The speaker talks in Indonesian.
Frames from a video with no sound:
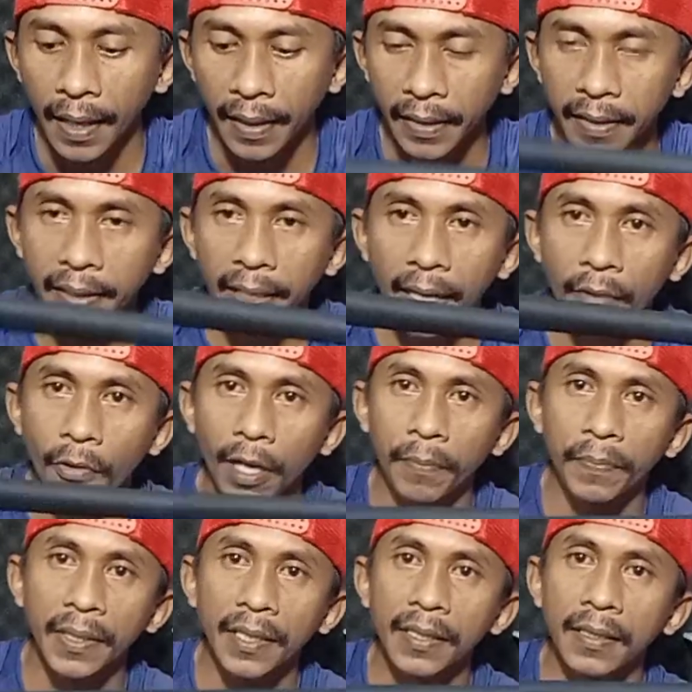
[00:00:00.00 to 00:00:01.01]
ini yang
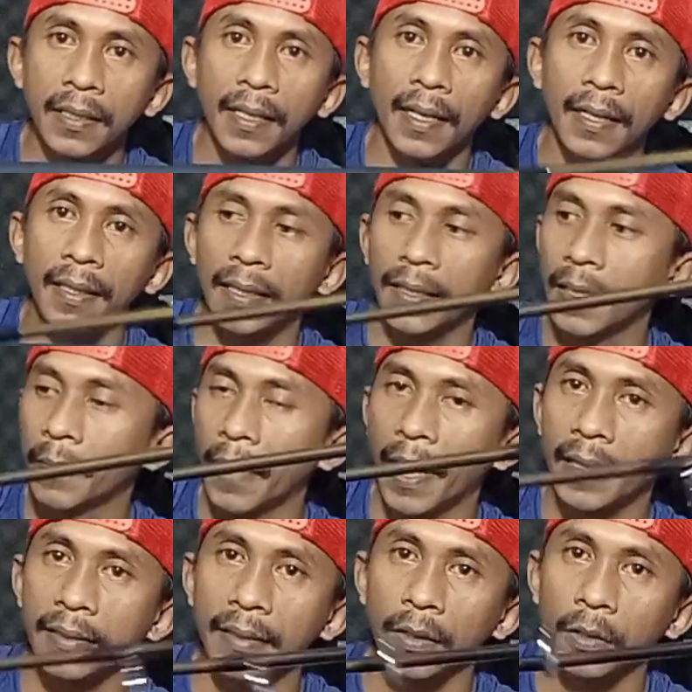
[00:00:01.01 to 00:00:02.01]
one piece nanti kita
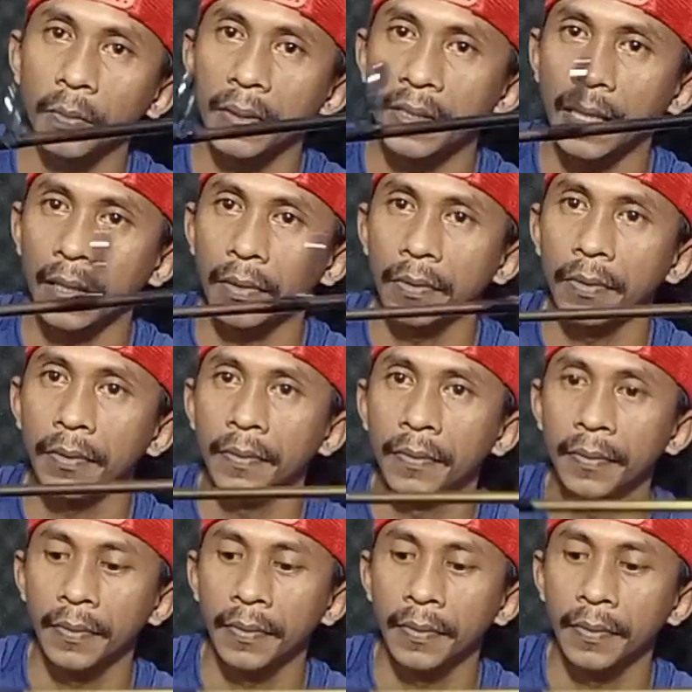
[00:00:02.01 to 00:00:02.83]
bahas satu persatu.